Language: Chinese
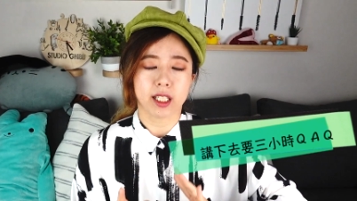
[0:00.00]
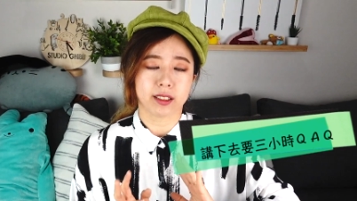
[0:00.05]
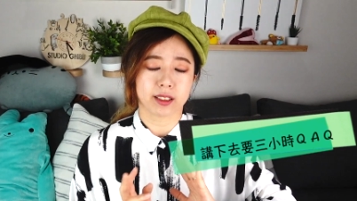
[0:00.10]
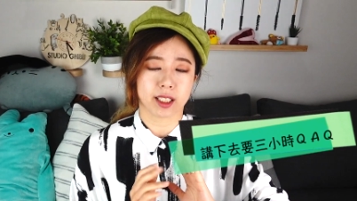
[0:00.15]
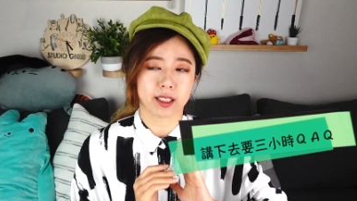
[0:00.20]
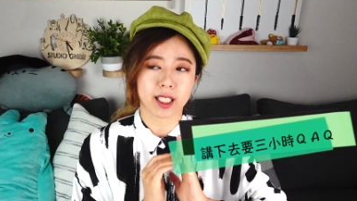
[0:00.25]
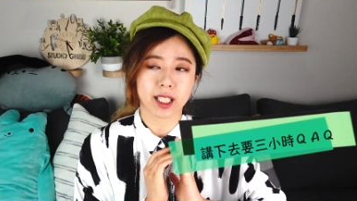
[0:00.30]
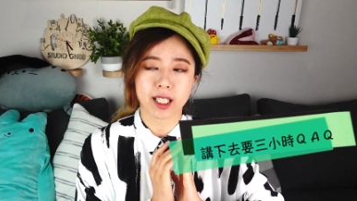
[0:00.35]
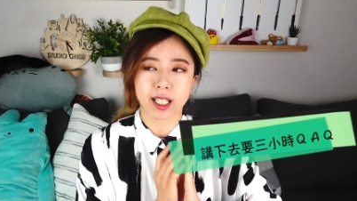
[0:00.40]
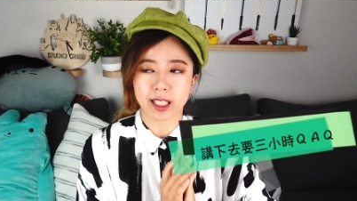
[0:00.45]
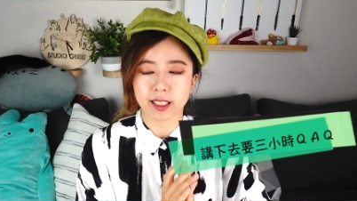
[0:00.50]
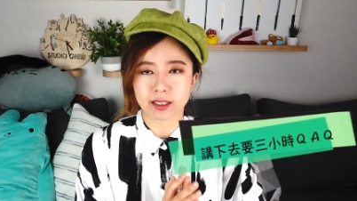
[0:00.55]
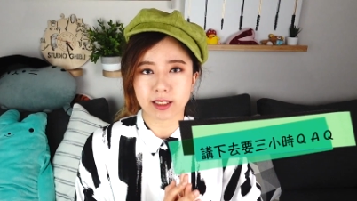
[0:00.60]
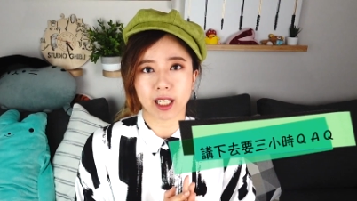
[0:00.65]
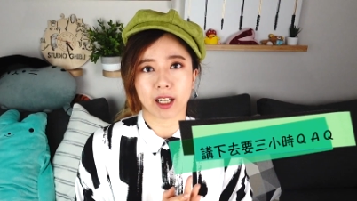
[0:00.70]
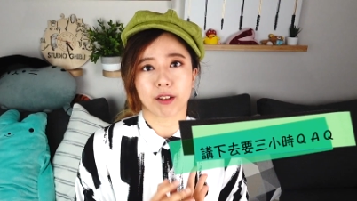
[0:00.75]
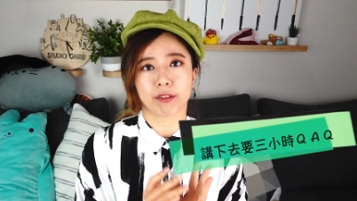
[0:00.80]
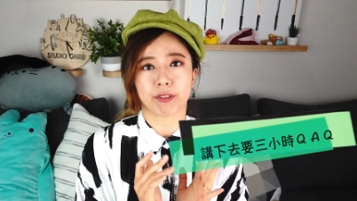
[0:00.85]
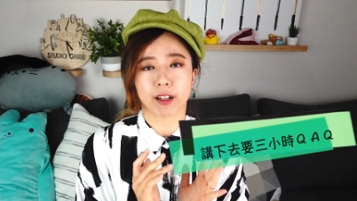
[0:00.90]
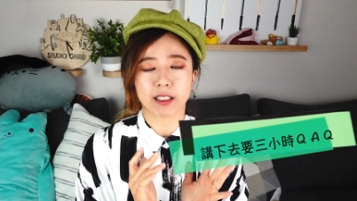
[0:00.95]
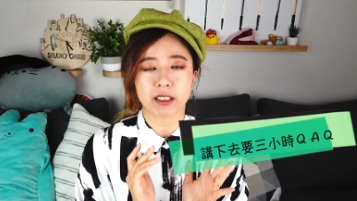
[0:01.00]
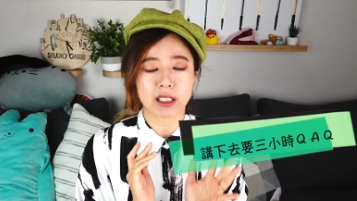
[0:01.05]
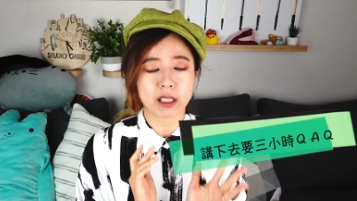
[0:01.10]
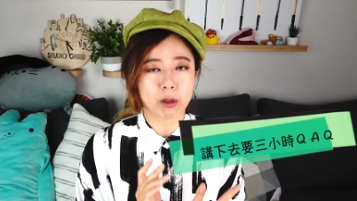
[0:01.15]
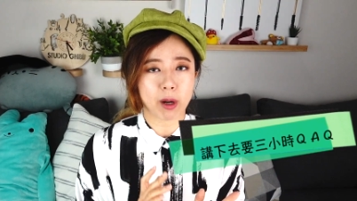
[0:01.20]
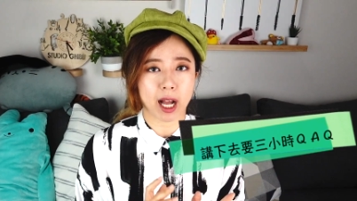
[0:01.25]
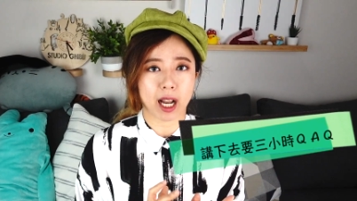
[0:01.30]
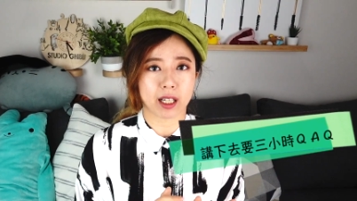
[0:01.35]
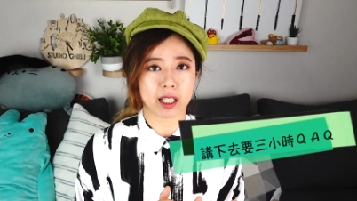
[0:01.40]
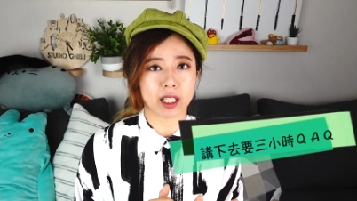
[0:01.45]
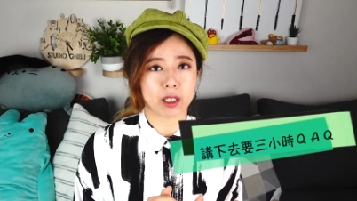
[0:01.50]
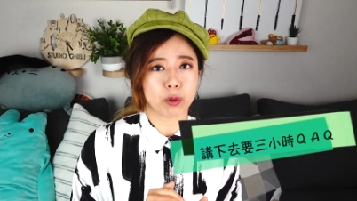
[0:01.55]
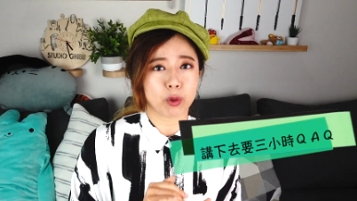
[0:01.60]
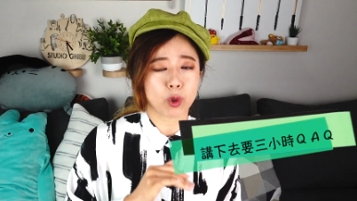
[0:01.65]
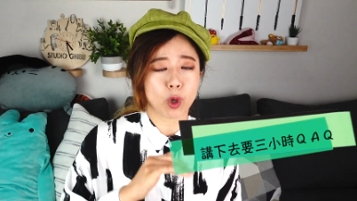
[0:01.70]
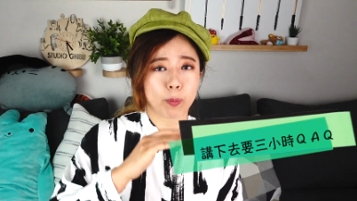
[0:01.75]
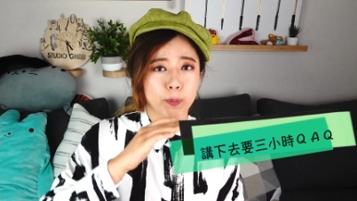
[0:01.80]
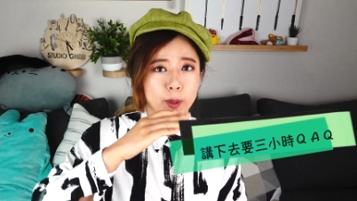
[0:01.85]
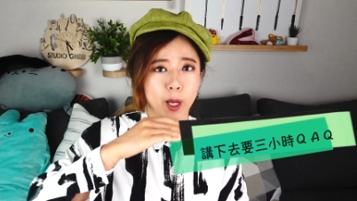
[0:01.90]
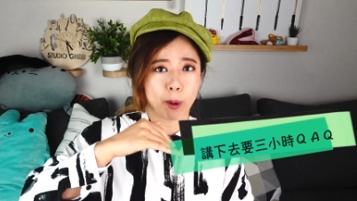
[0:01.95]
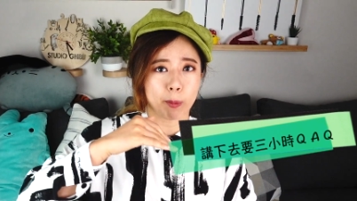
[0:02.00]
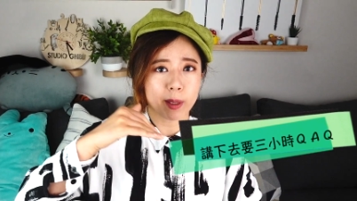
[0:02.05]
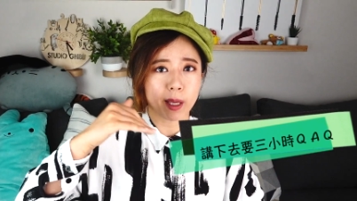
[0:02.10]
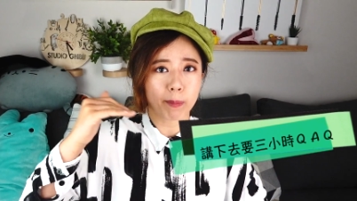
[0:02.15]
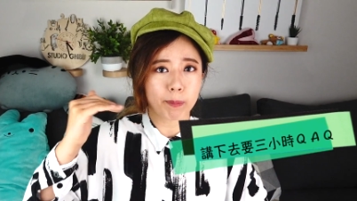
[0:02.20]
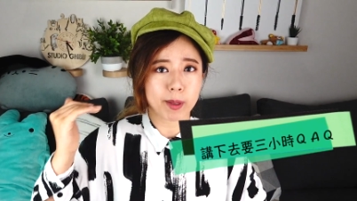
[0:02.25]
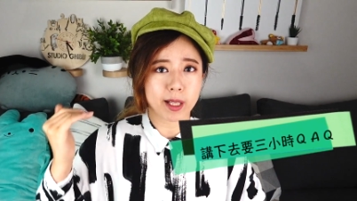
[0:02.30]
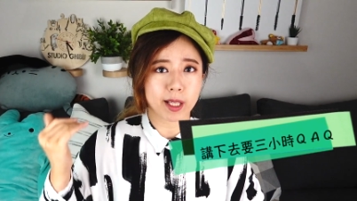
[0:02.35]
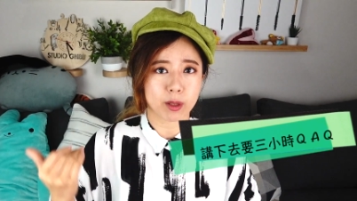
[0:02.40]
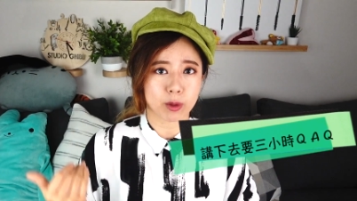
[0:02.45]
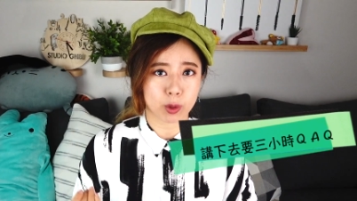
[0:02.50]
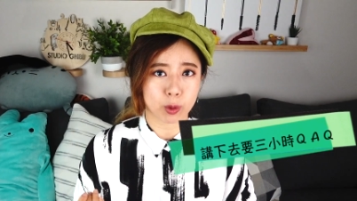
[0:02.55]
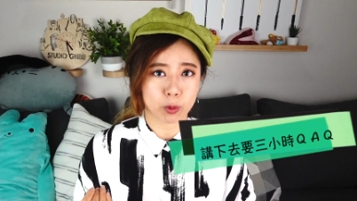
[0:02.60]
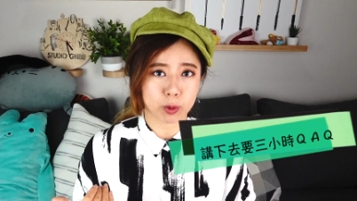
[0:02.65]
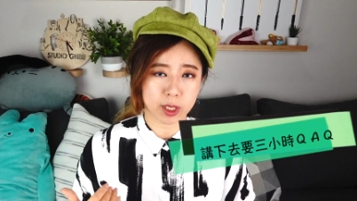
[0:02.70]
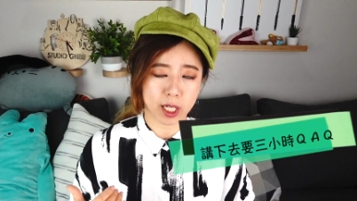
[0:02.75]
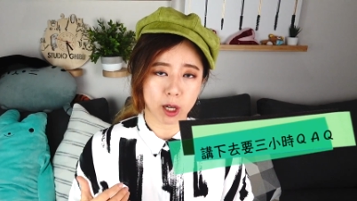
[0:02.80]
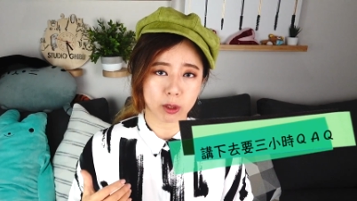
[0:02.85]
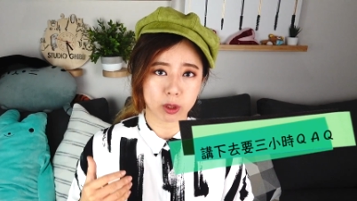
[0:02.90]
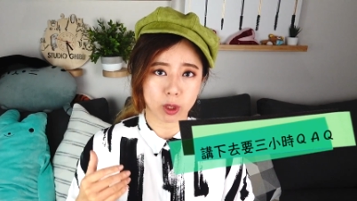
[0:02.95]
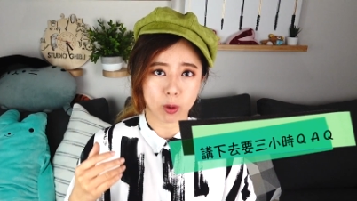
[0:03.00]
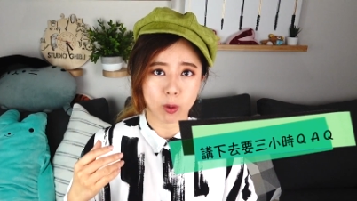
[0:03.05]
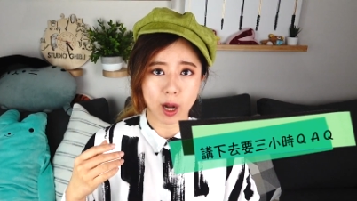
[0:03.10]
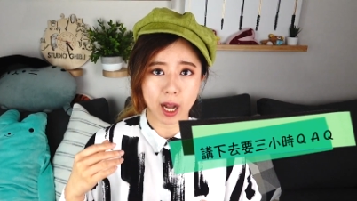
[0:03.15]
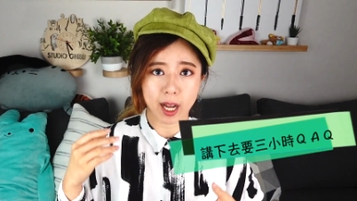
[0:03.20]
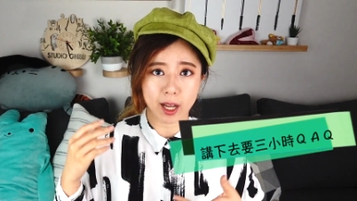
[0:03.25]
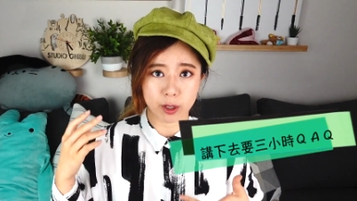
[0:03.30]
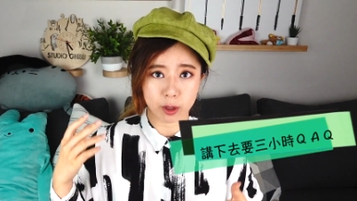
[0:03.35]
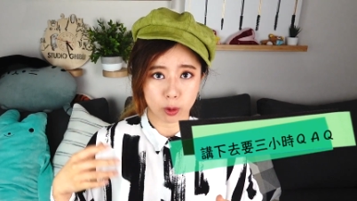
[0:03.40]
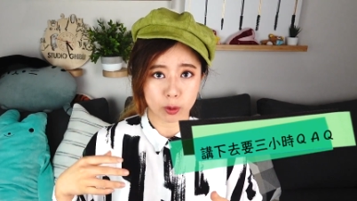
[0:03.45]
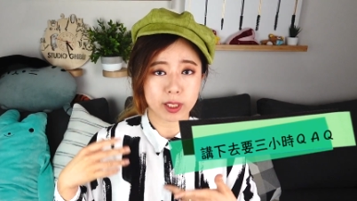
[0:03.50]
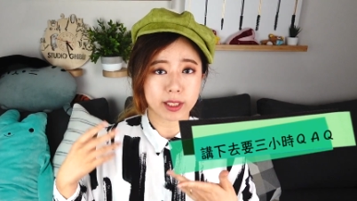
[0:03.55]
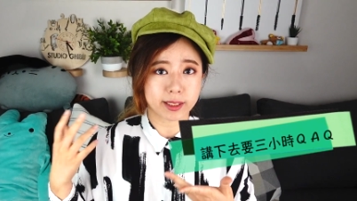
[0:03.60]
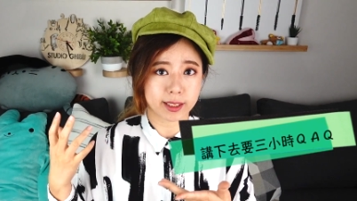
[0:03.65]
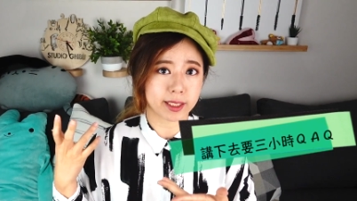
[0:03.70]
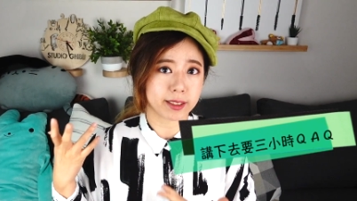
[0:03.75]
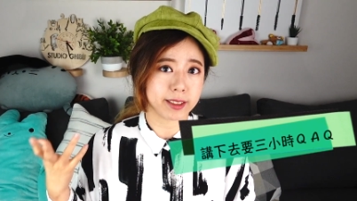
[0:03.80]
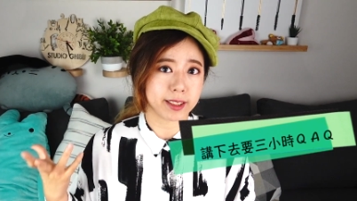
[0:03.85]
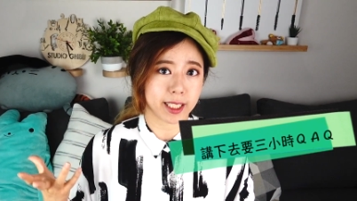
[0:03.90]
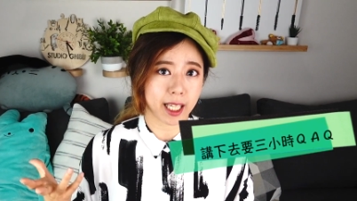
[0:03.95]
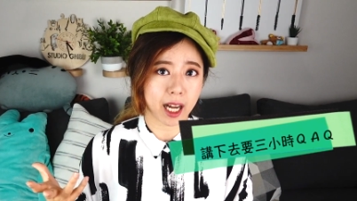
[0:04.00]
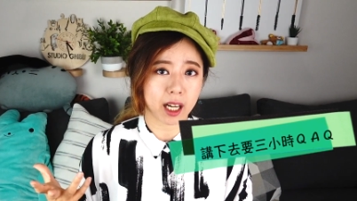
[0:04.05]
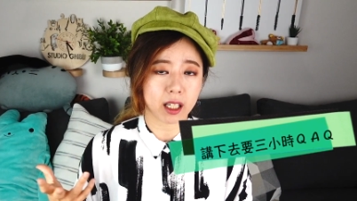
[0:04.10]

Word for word: 简单来讲，凡德瓦利如果表面变粗糙的话，很容易增强。